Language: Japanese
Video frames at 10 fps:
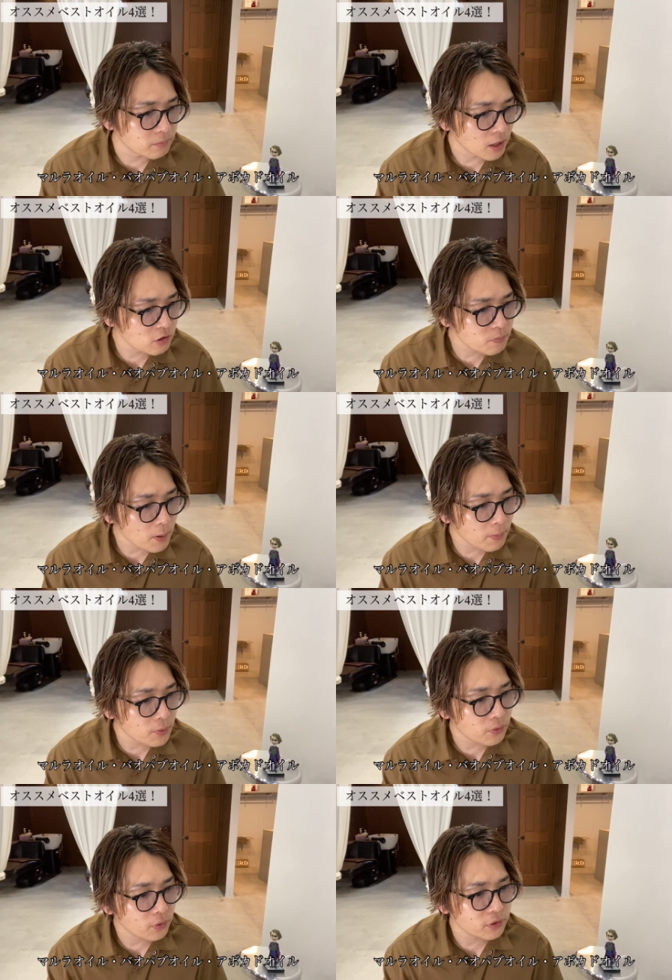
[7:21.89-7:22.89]

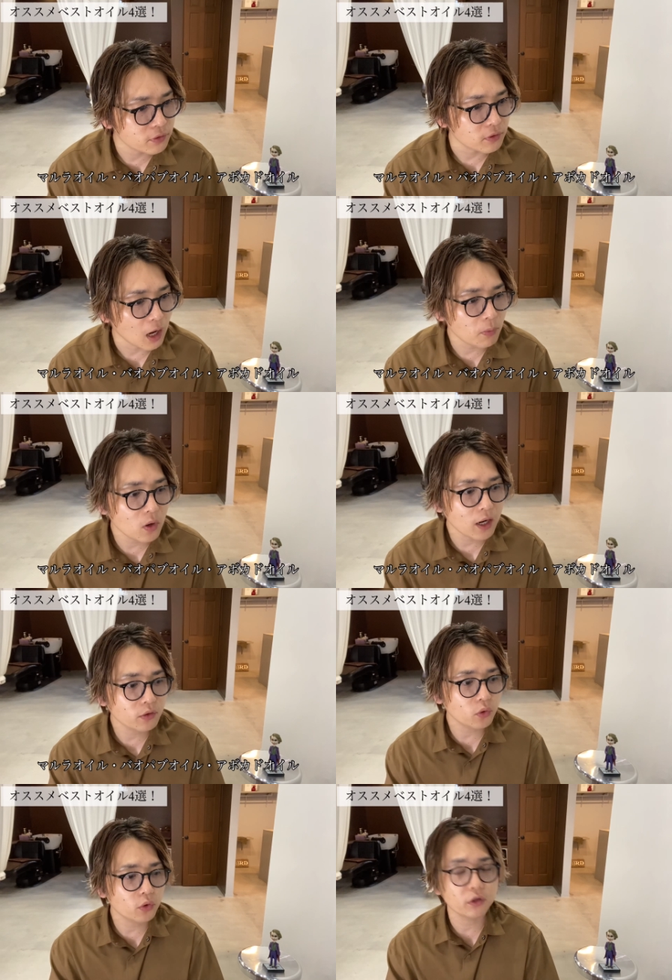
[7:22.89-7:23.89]
バウパボオイル、
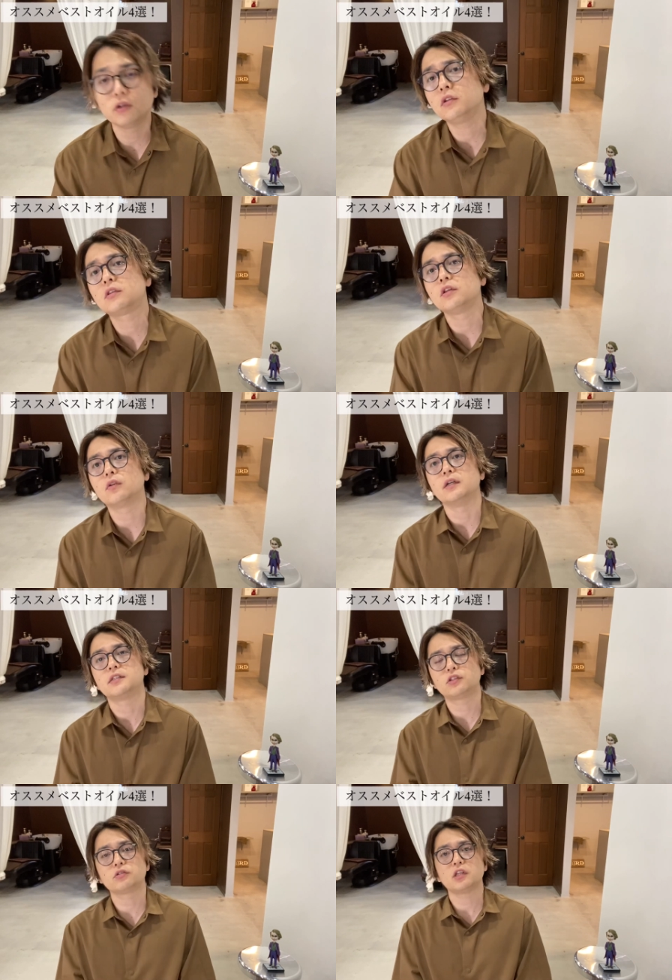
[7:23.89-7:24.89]
アボガドオイルっていうのがで
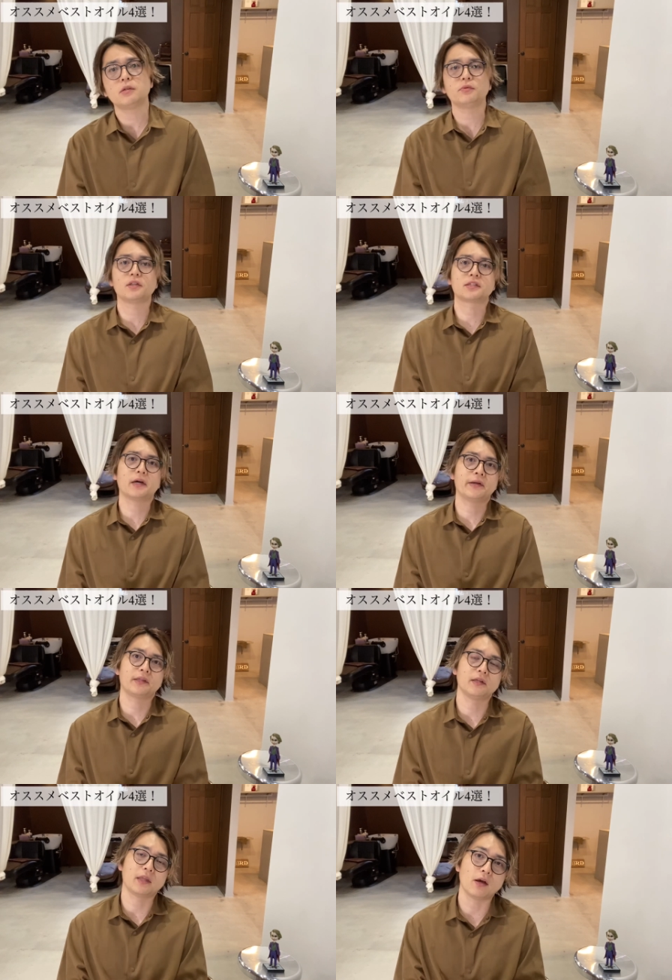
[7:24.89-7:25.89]
すね主成分で使われ
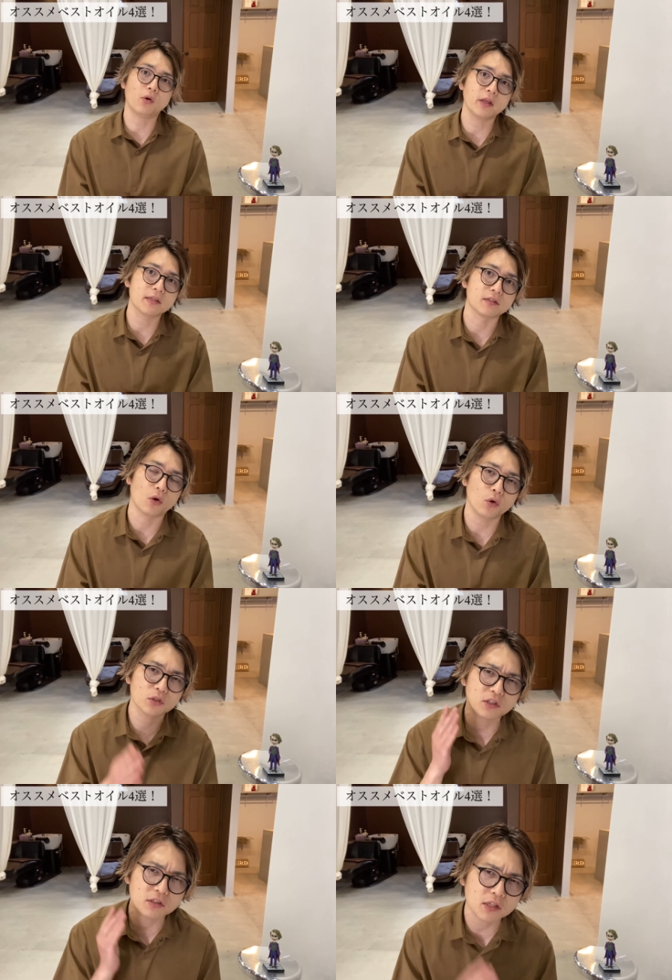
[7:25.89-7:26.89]
ていて、これですね
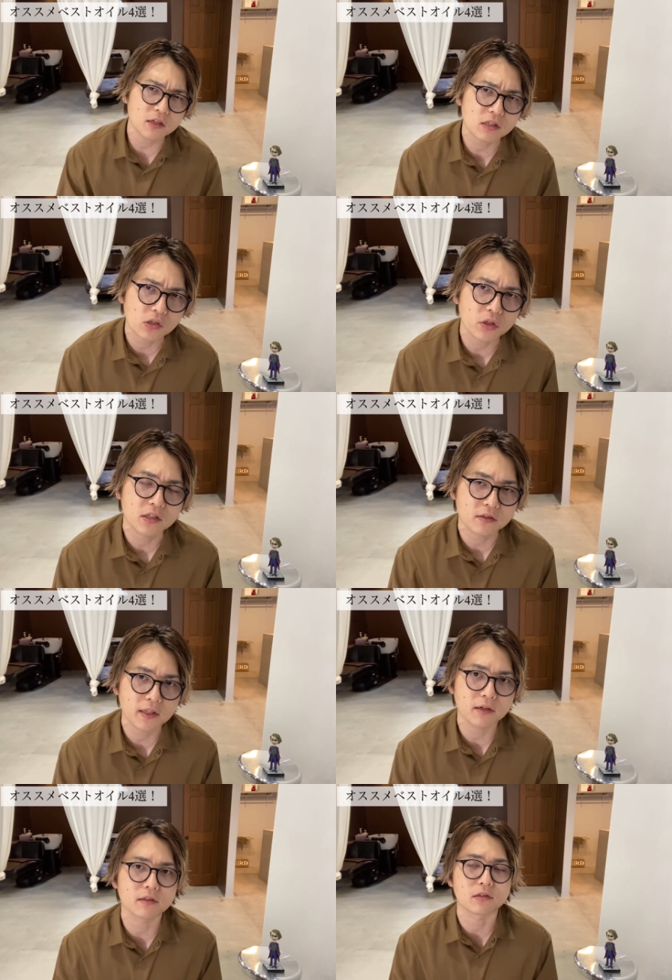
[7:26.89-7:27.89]
保湿性にすごい優
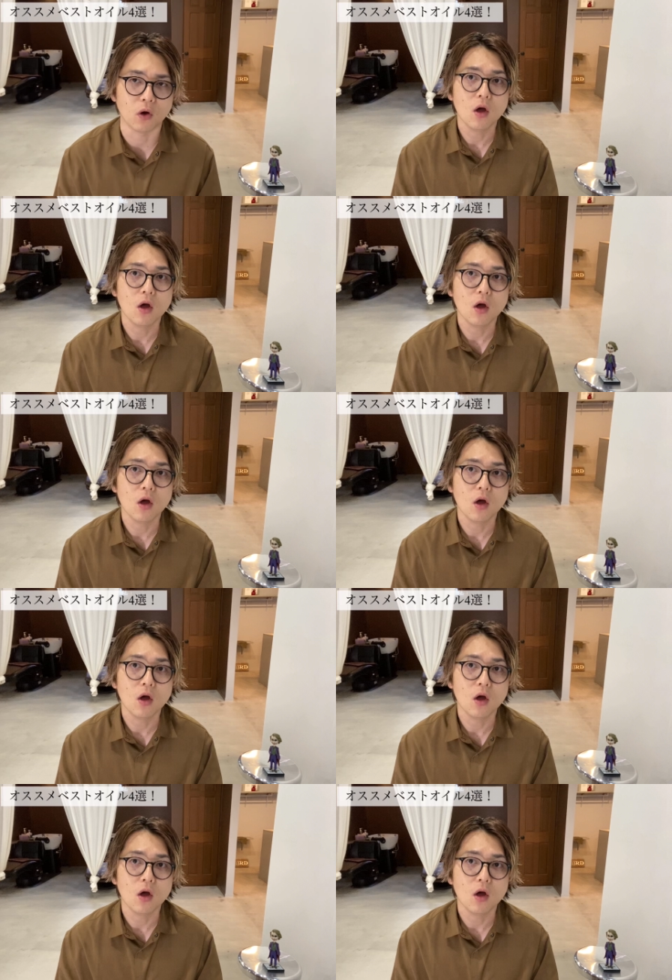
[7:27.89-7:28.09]
れてるんですよ。